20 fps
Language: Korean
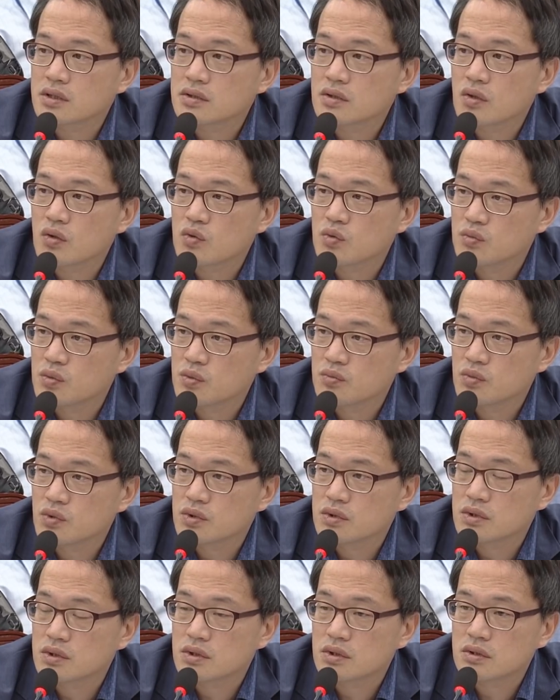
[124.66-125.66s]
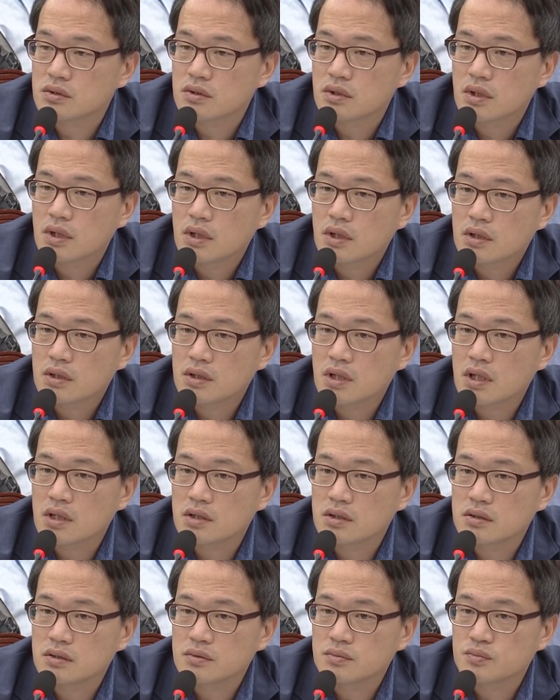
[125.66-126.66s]
대해서 국민분들은
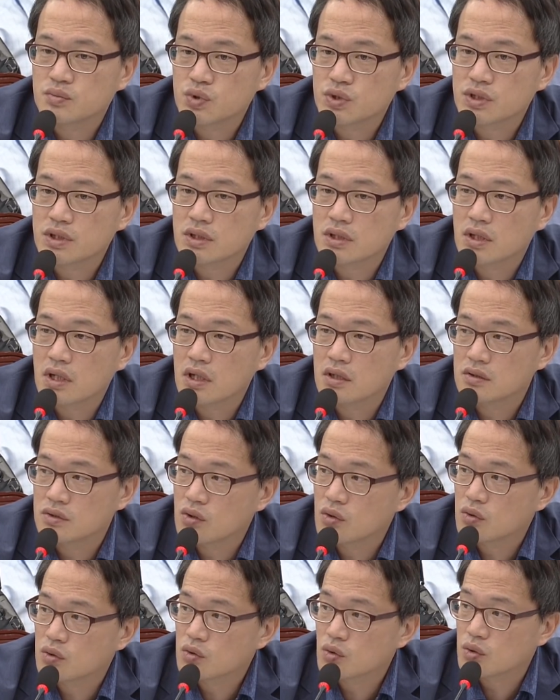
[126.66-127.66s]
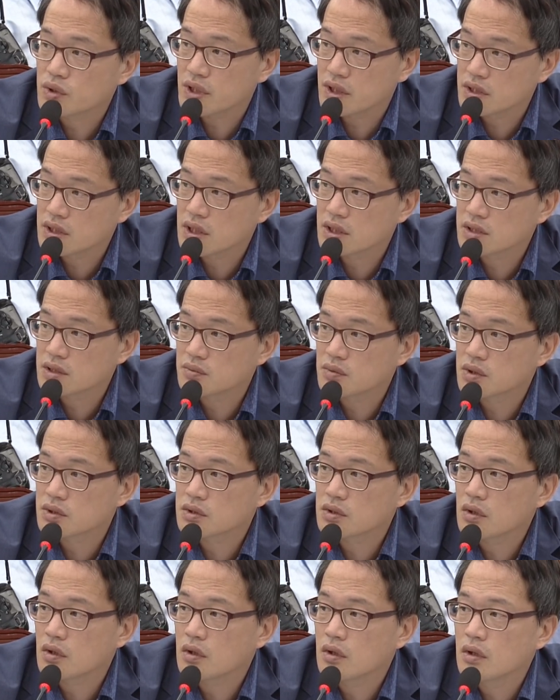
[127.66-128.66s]
크나큰 불신과 의혹을 또
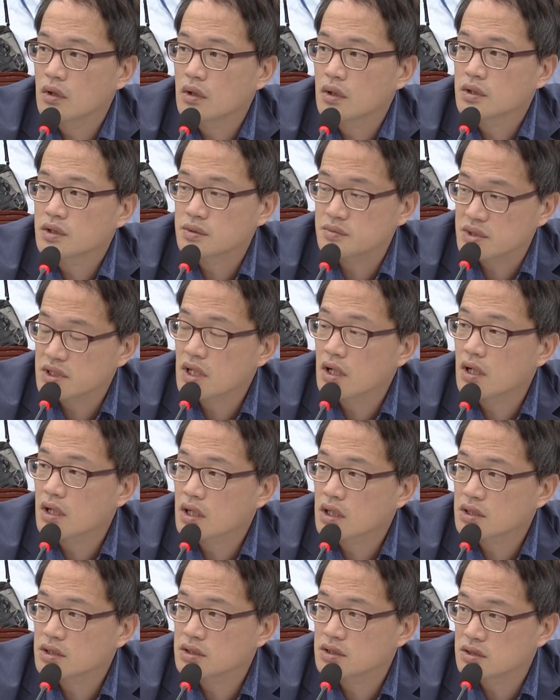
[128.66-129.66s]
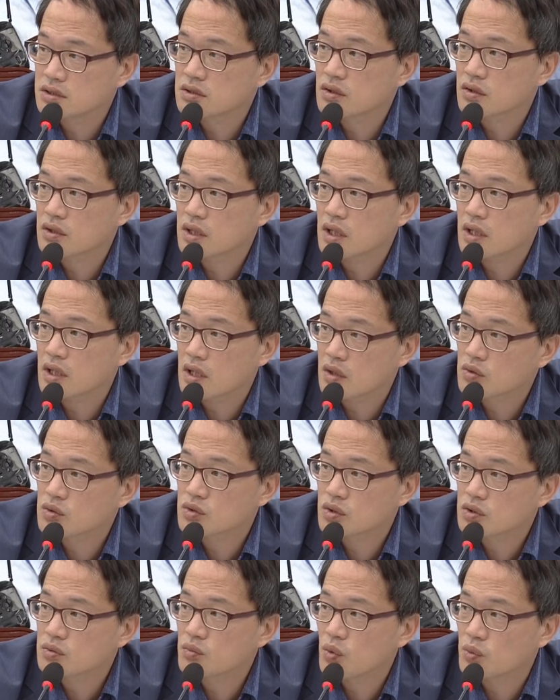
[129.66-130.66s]
제기하시면서 지금 이 상황까지 이르렀다라고
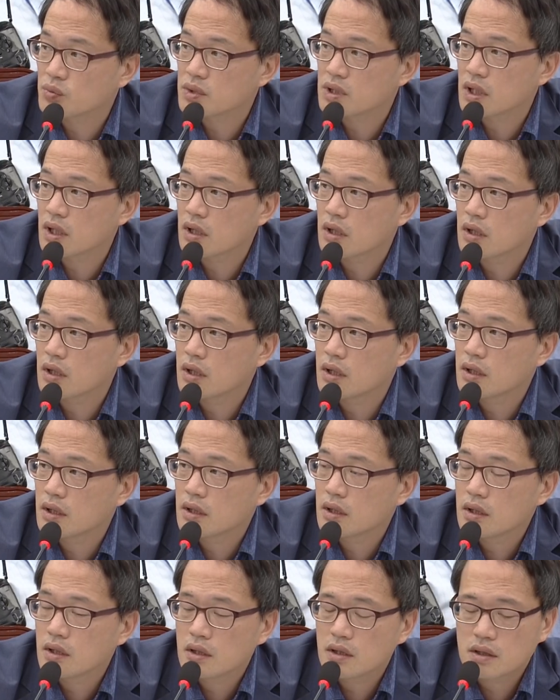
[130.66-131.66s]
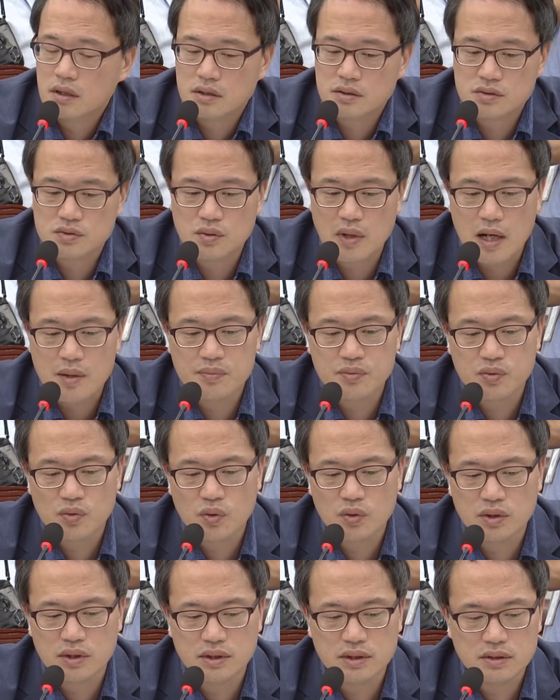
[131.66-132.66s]
저는 봅니다. 그래서 좀
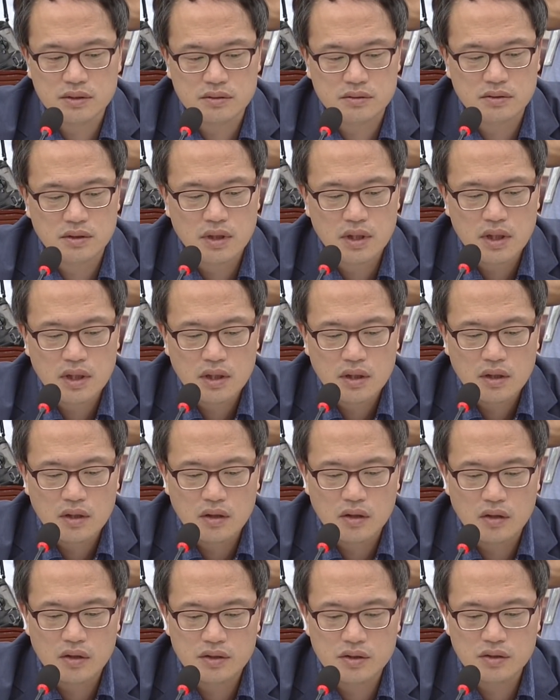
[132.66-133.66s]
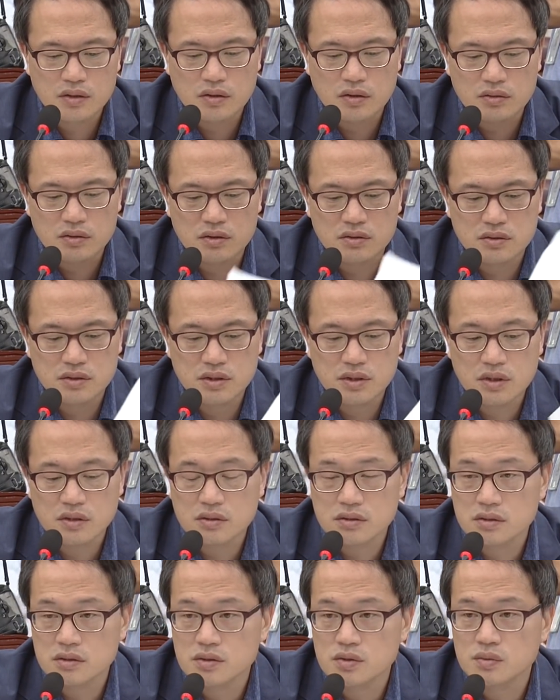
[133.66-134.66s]
앞으로는 이런 어떤
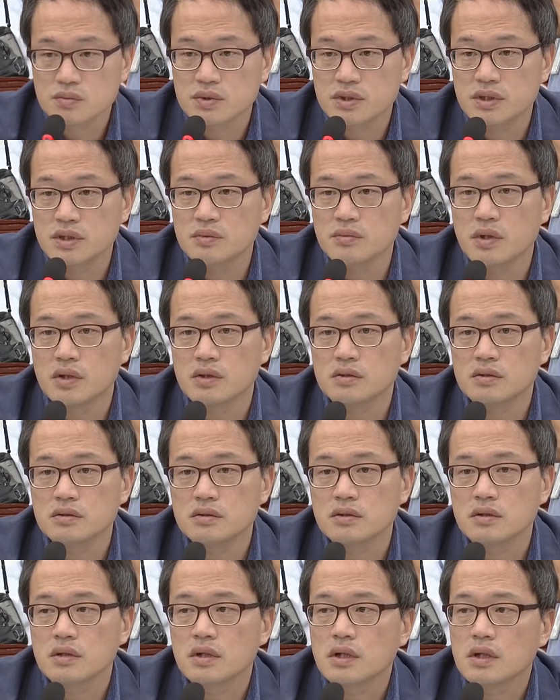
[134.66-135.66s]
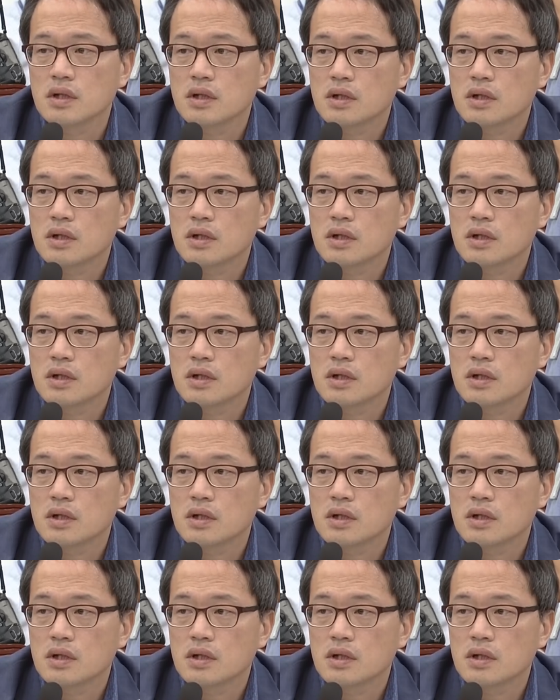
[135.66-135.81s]
의견들을 좀 드리면은